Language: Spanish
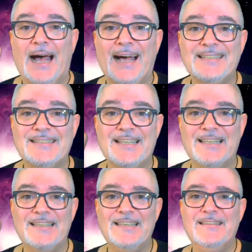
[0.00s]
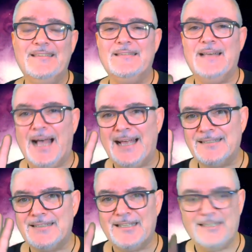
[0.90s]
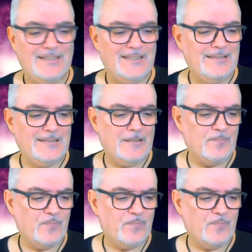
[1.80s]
hasta 10, hasta 10